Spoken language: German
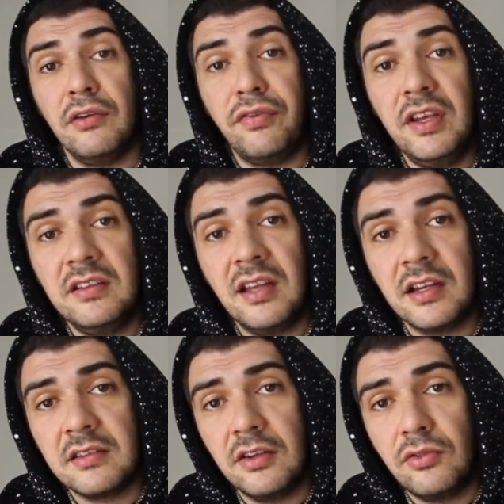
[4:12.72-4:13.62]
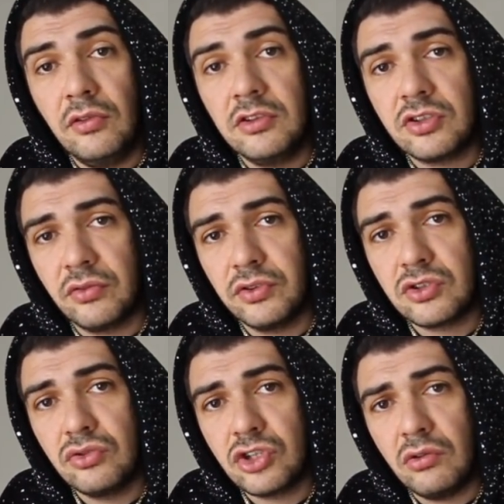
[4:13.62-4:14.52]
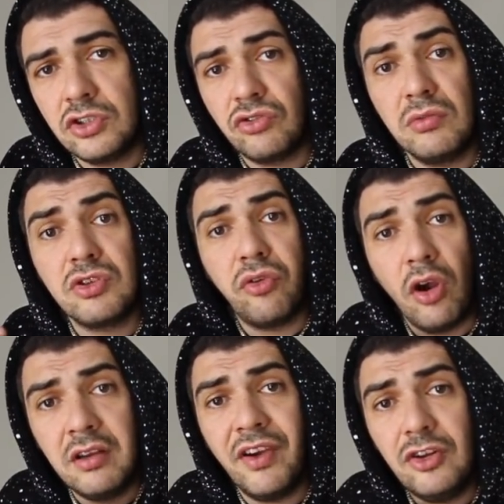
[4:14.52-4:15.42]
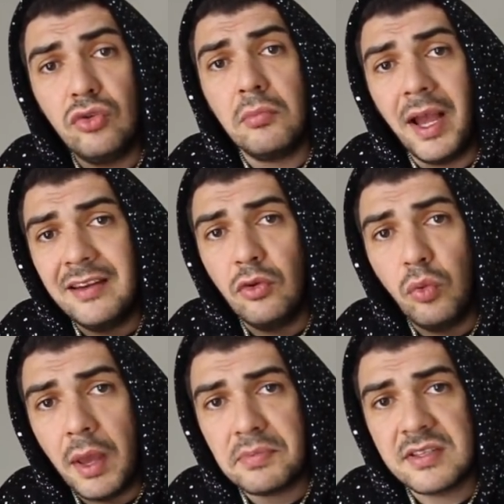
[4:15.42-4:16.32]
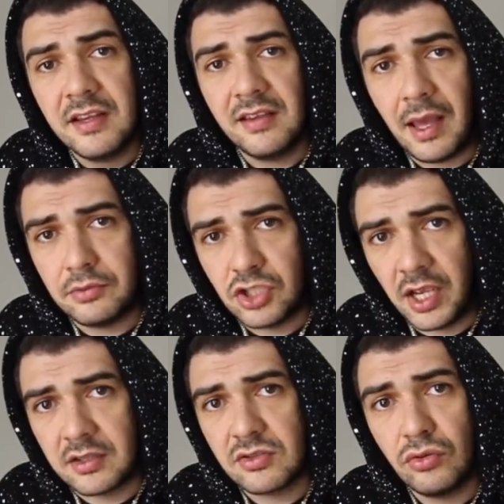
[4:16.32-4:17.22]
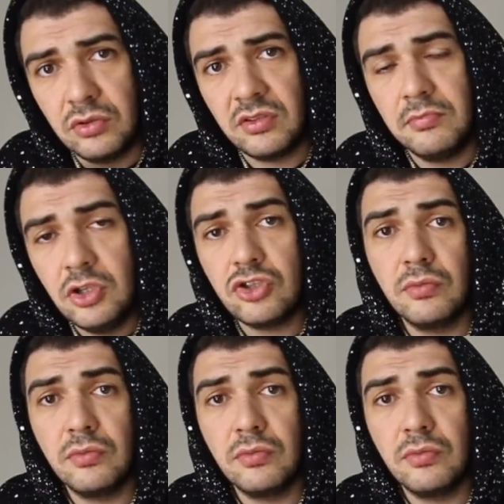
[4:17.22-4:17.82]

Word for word: Vielen Dank natürlich fürs Zuschauen. Ich würde mich freuen, wenn du meine Webseite abcheckst und mich